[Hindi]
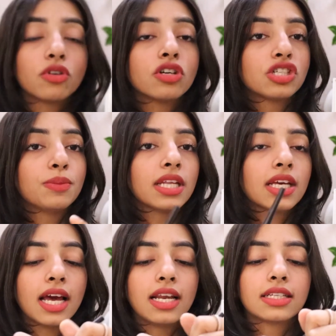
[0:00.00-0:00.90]
मेरे को अच्छी पता
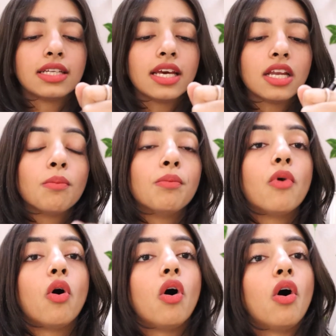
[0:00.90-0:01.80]
है क्या लगती है ना
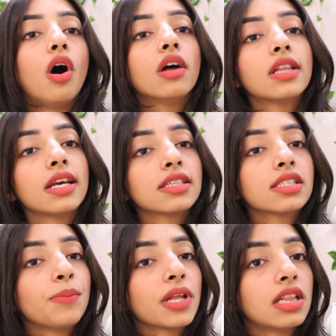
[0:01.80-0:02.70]
बहुत लाइक
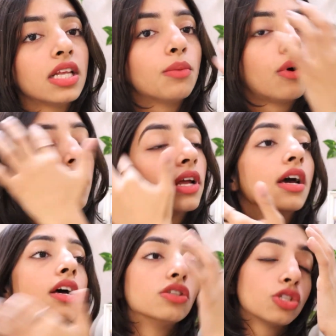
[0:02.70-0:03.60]
इसकी पतली बॉन्ड है
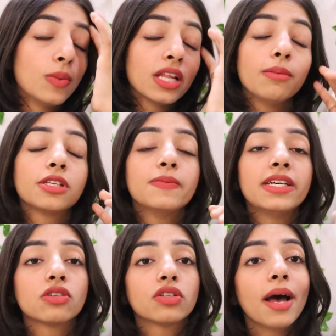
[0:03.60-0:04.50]
सो so, मतलब
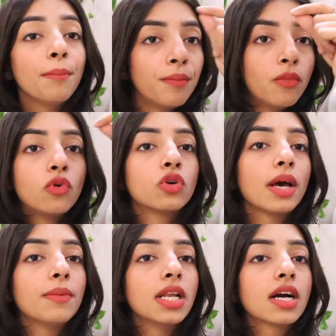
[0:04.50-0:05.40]
इसमें ऐसा होता है
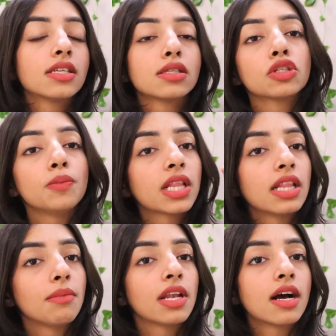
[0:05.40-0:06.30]
मोटा भी लगा सकते हो
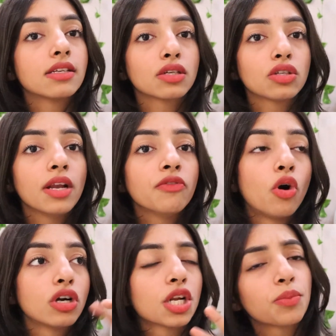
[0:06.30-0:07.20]
पतला भी लगा सकते हो एंड
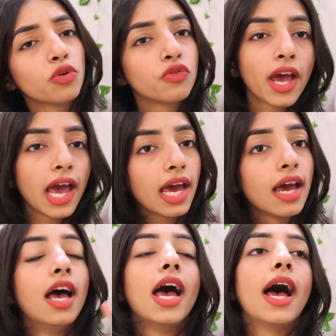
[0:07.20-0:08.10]
वाटर है
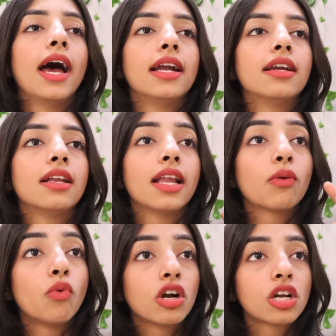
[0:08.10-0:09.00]
एंड
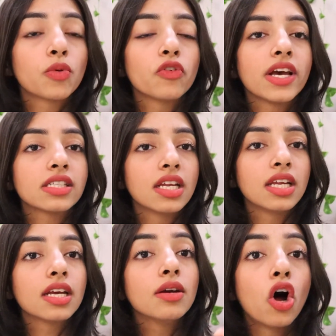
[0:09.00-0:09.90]
लाइक वाटर ऐसा
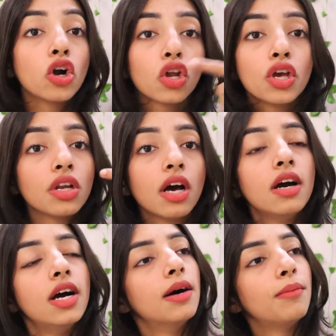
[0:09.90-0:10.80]
नहीं कि हटे ही
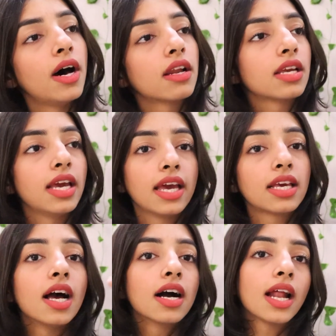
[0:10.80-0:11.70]
ना पर ये है
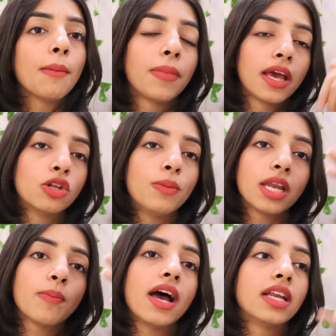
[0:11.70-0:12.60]
कि अगर आप एक दो
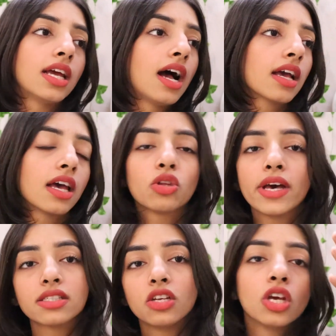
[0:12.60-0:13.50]
बारी पानी आ गया तो
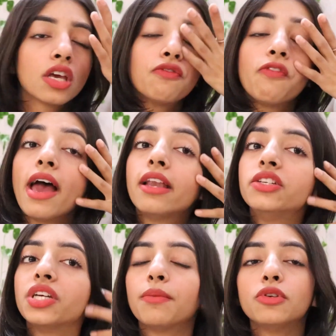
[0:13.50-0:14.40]
ऐसा नहीं है कि फैल
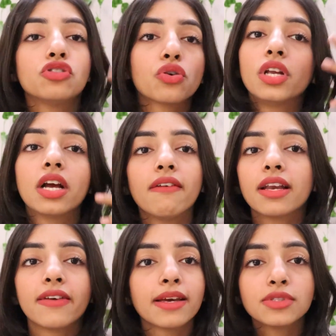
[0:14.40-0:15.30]
ही जाए का
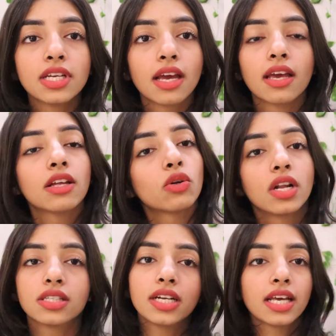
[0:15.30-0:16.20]
वाली वाइब्स नहीं आएंगी
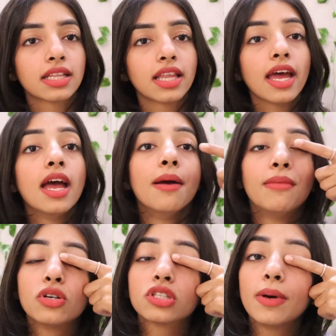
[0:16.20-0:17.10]
थोड़ा सा टिकता है
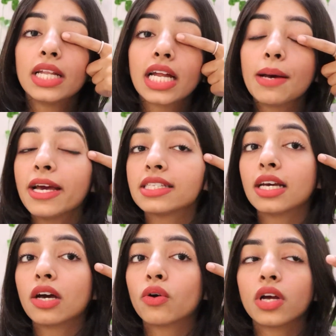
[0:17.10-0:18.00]
बट उसके बाद अगर आप
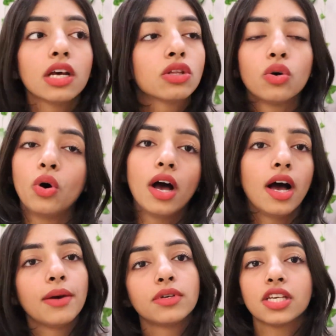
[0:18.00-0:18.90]
ऐसे करोगे ना तो
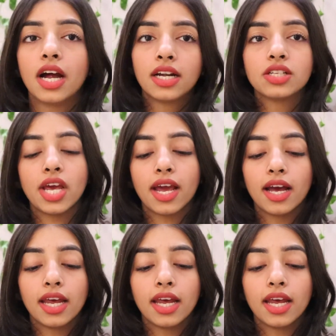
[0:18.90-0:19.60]
आई वुड से हट जाएगा